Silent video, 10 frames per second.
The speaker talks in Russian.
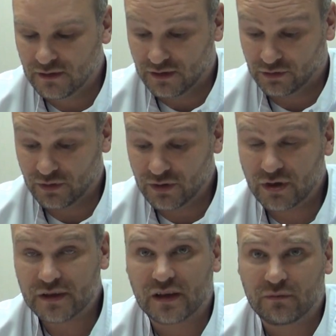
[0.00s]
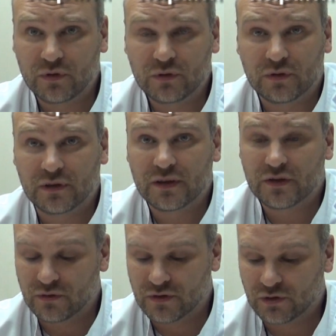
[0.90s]
которые сейчас работают на
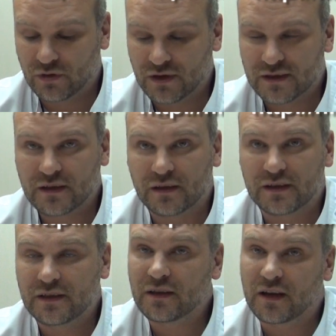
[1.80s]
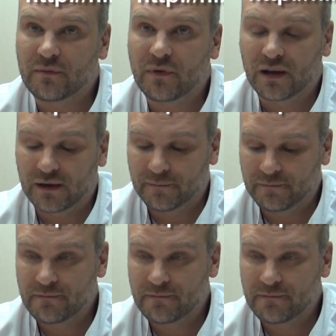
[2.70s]
износ, которых осталось и так мало.